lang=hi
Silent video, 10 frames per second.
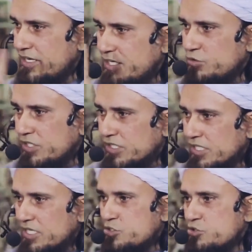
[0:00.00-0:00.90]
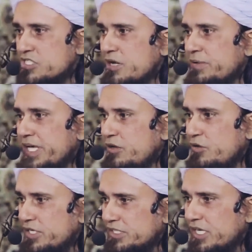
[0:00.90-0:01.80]
नहीं उतरता चुस्त कपड़े
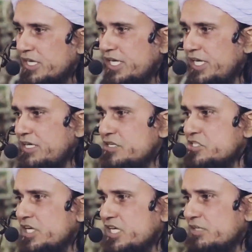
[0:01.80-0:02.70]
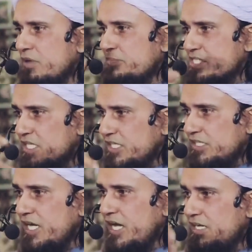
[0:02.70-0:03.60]
औरत के लिए शरीयत में
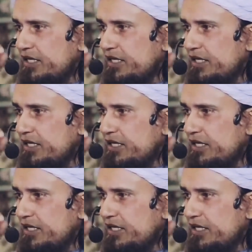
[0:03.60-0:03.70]
पसंदीदा